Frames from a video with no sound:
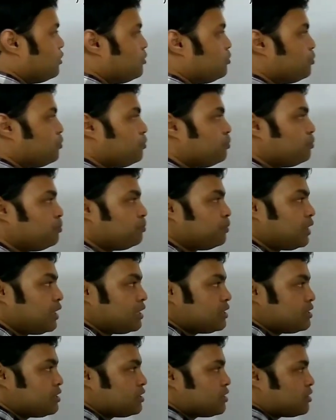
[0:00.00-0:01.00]
হলো
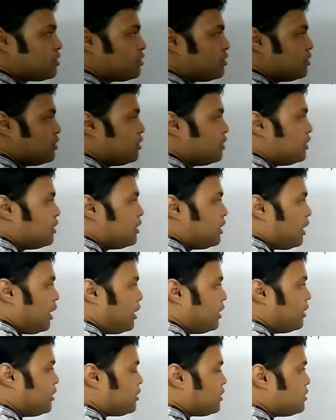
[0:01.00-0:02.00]
পাঁচ
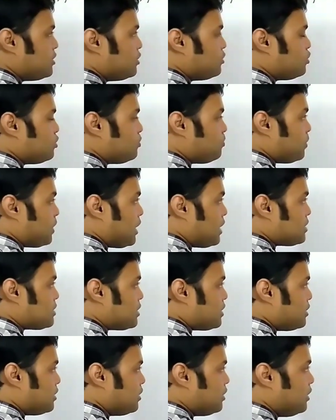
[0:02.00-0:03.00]
আর এটা যেহেতু প্লাস
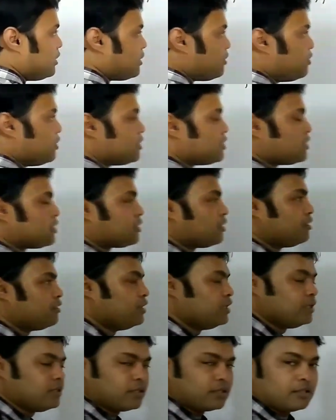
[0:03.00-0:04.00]
আকারে লেখা হয়েছে
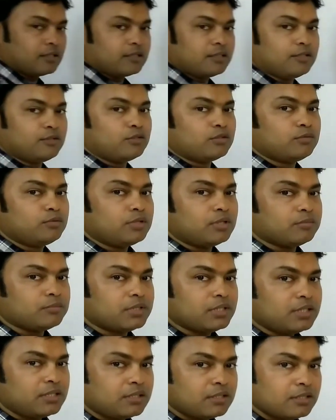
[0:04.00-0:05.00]
তাহলে এটাকে কি করব
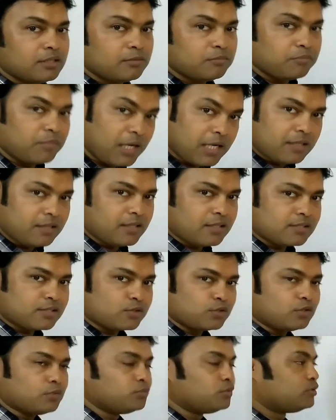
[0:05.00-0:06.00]
আমরা মাইনাস
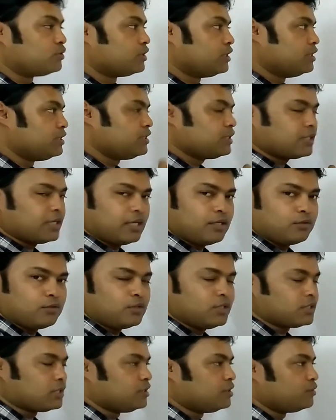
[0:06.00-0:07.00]
করব ওখানে যে
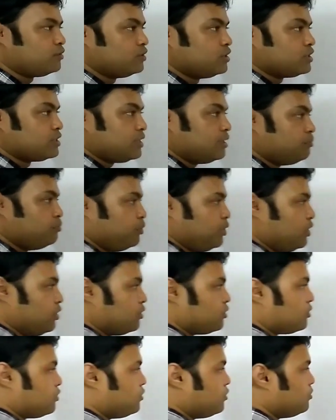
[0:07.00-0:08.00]
ক্যালকুলেশনটা করেছিলাম
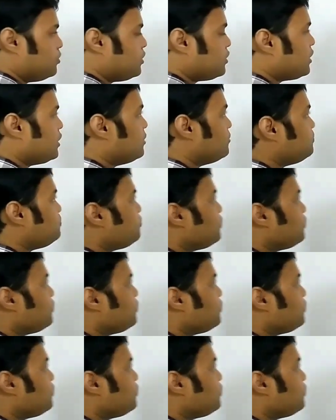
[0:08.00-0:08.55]
বিয়োগ করব ওকে